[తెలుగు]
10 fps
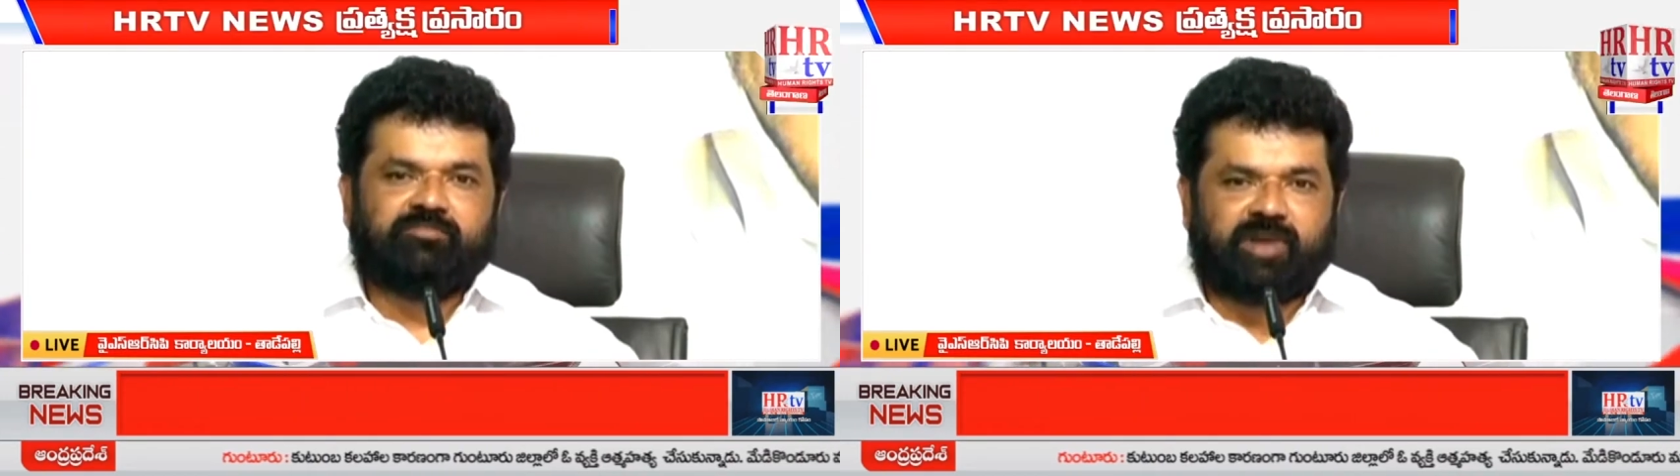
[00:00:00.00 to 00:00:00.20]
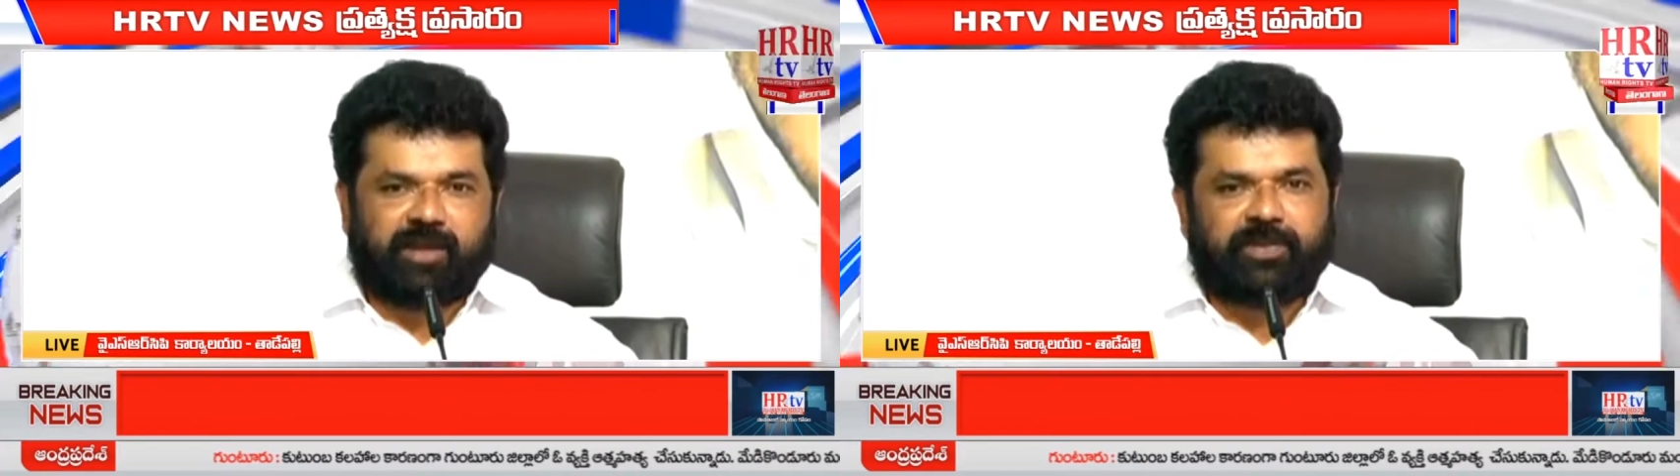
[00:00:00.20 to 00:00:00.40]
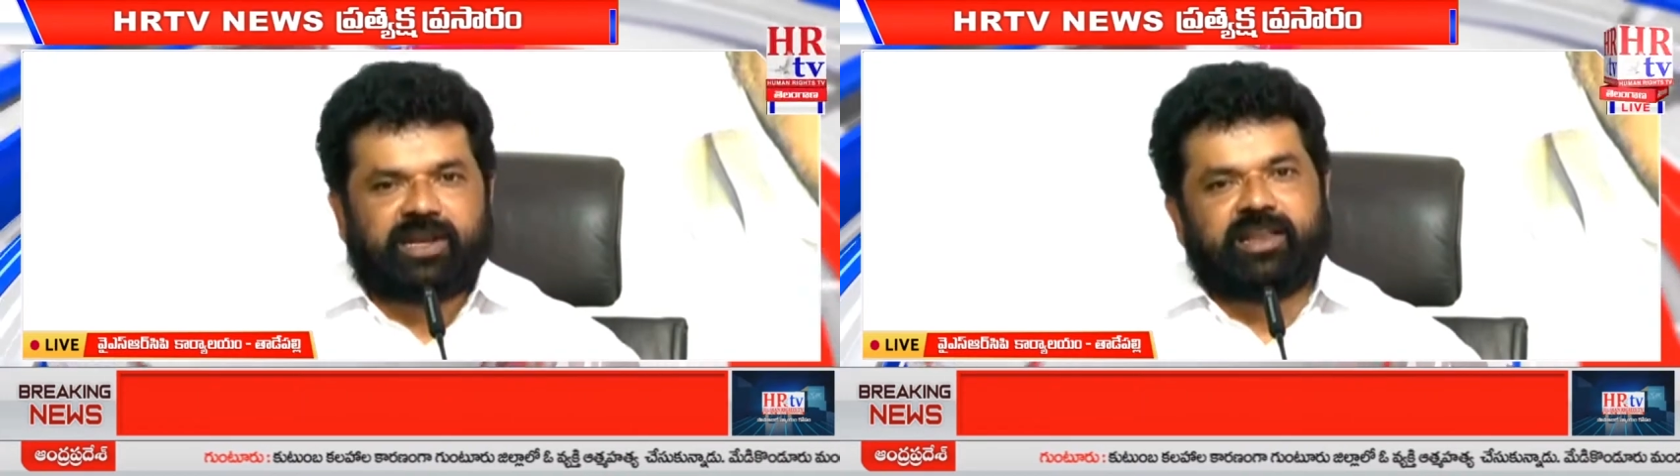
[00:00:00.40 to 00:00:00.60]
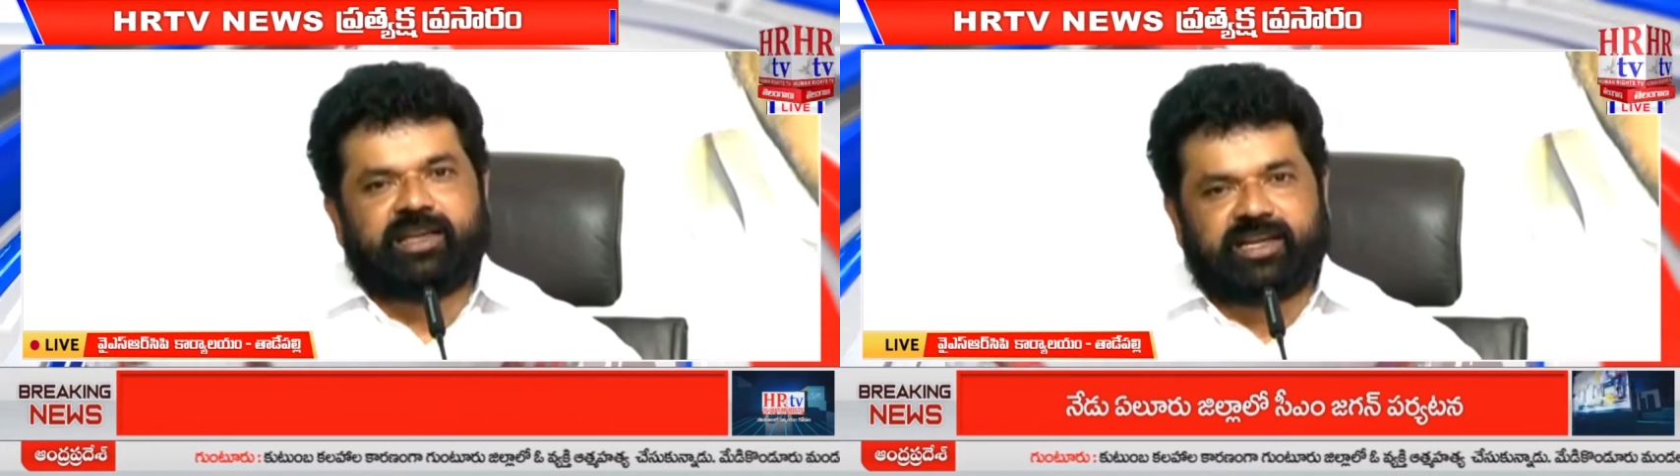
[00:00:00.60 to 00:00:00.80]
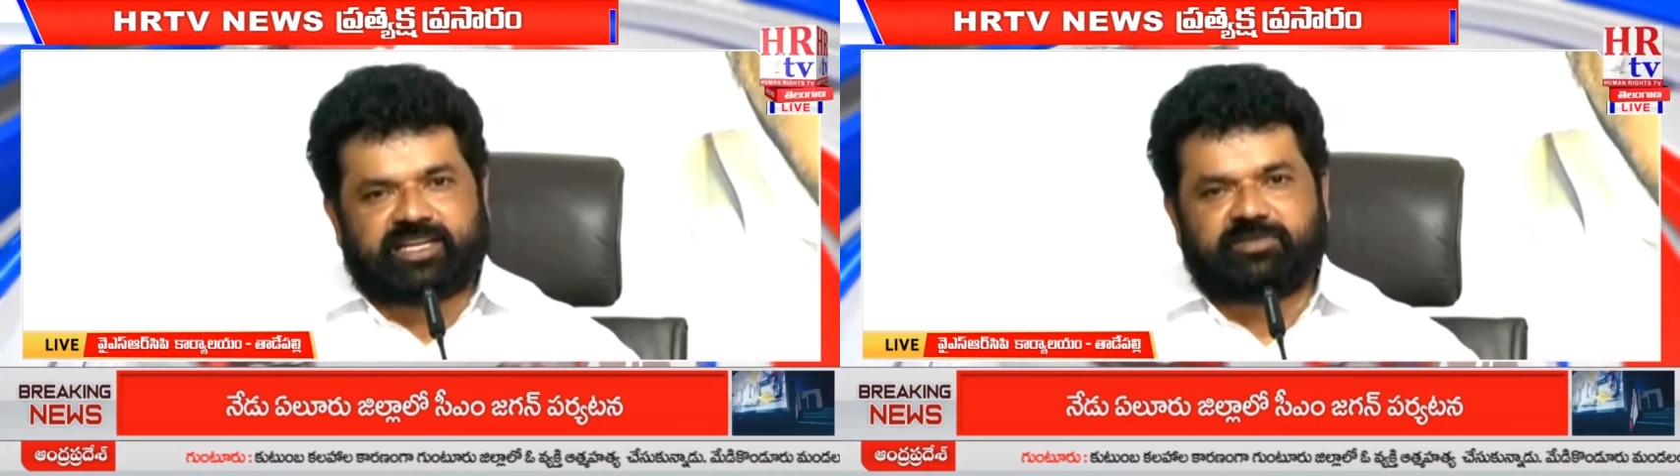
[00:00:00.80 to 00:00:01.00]
మా పిల్లలు
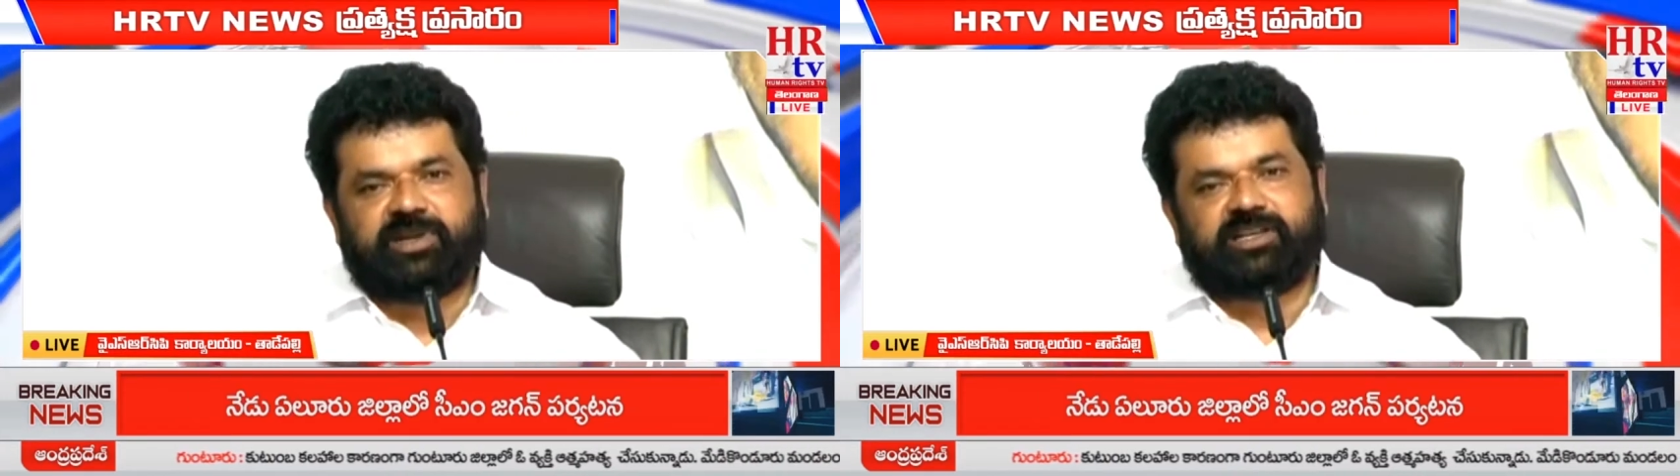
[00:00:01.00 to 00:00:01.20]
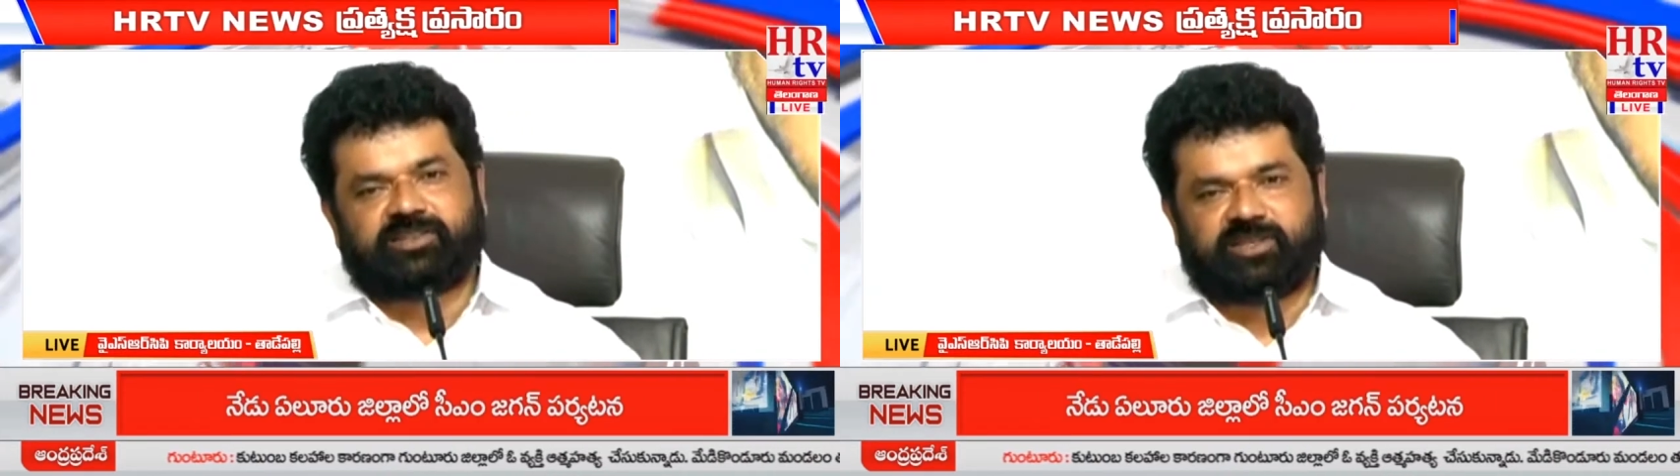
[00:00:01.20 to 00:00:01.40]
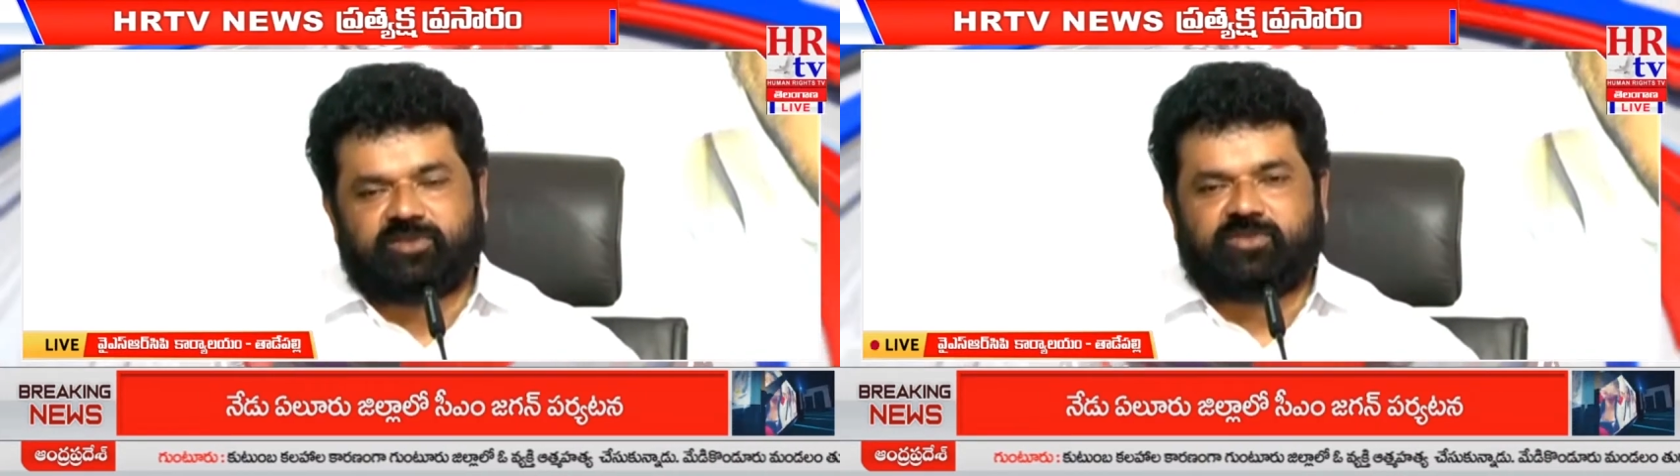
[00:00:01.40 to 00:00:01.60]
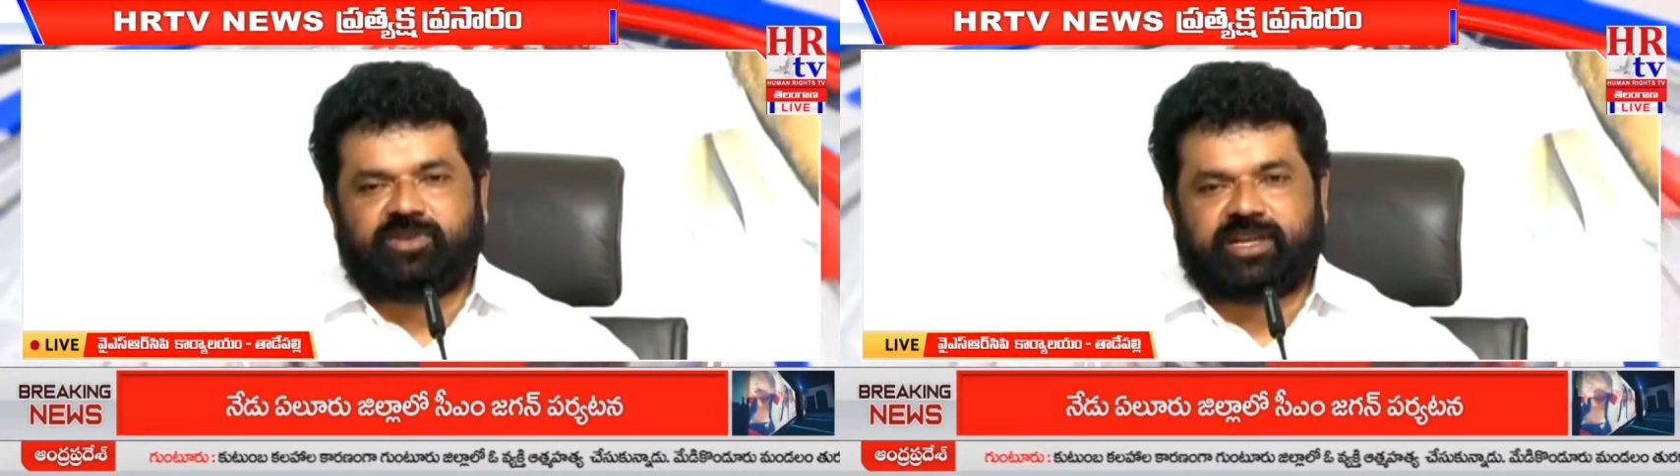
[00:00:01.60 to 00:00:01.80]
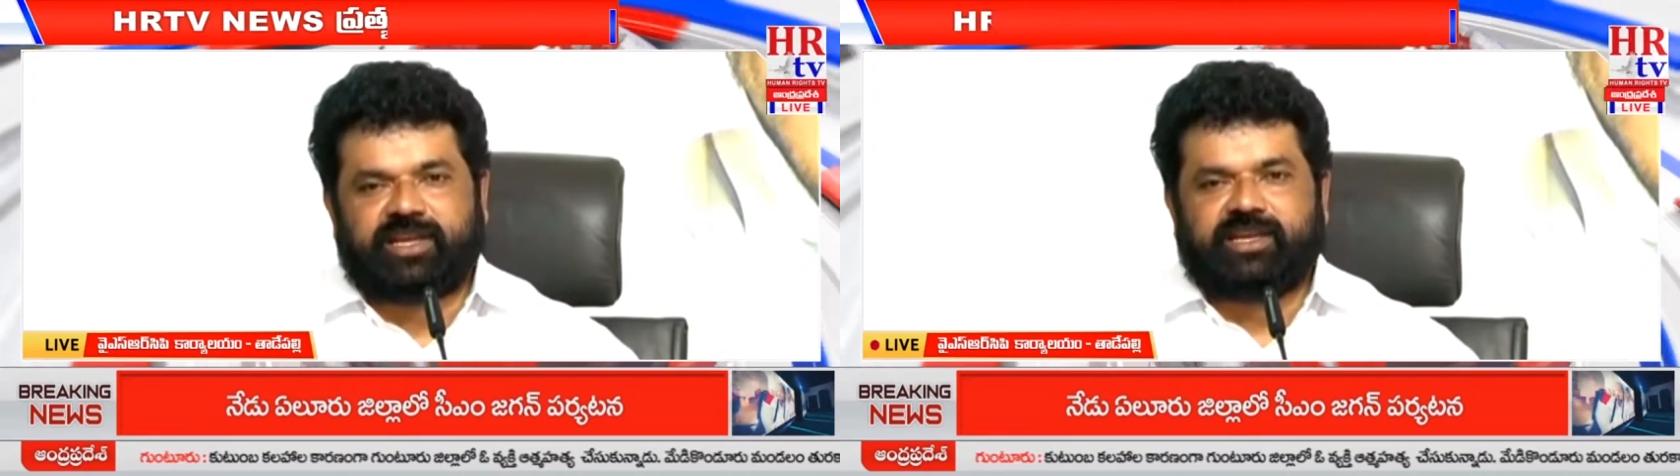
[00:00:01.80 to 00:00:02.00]
ఇంగ్లీష్ మీడియం
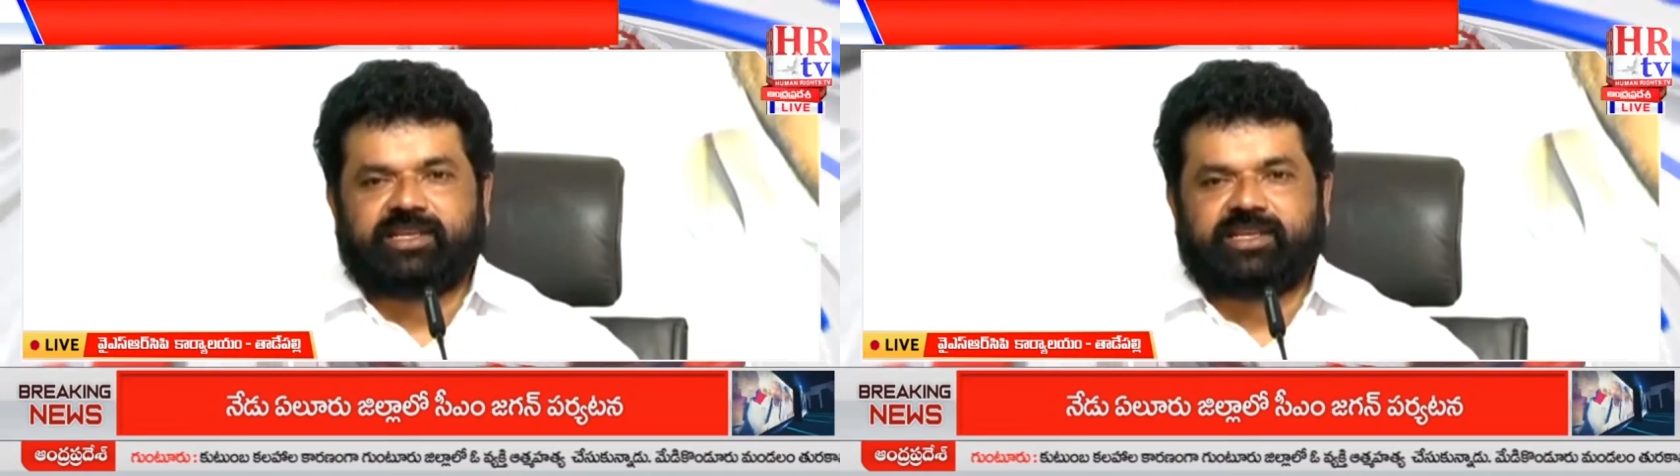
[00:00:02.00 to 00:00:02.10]
చదువుకుంటే